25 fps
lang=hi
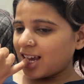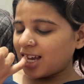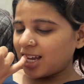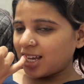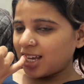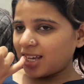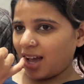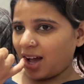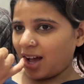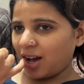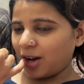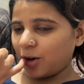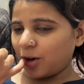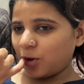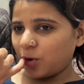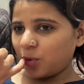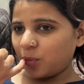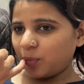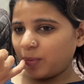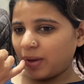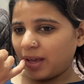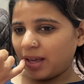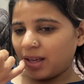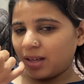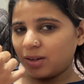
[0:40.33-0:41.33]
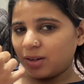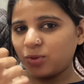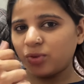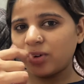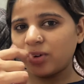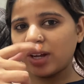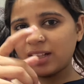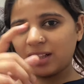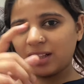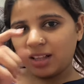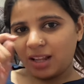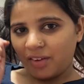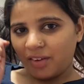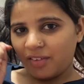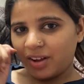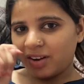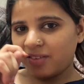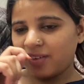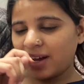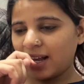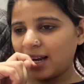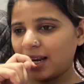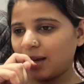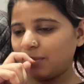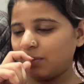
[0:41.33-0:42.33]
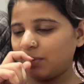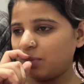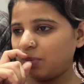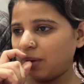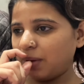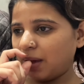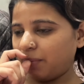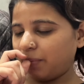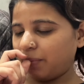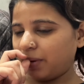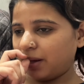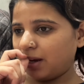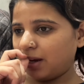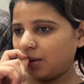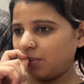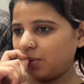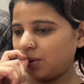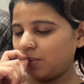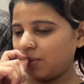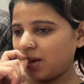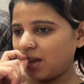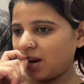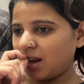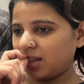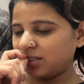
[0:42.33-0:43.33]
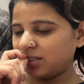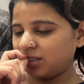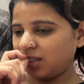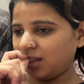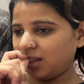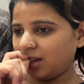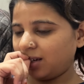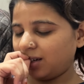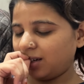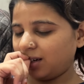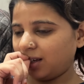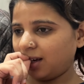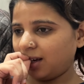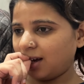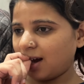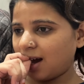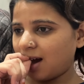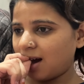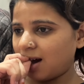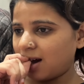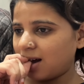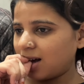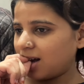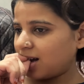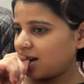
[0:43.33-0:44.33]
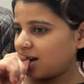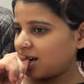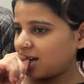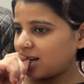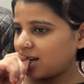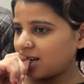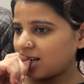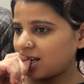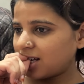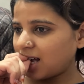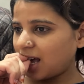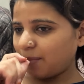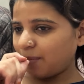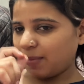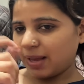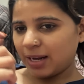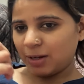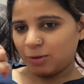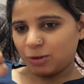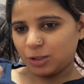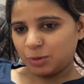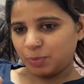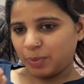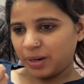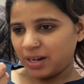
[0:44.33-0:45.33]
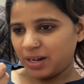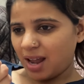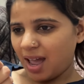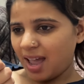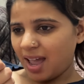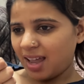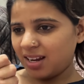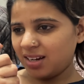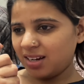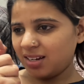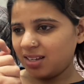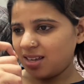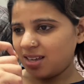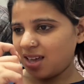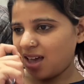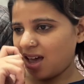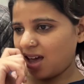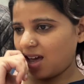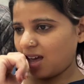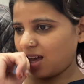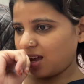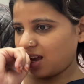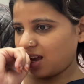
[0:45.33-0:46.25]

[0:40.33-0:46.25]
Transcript: क्या करूँ मैं ट्वेल्थ लेवल वाला भी पेपर अभी मेरा सी e का मैंने कुछ पढ़ा ही नहीं है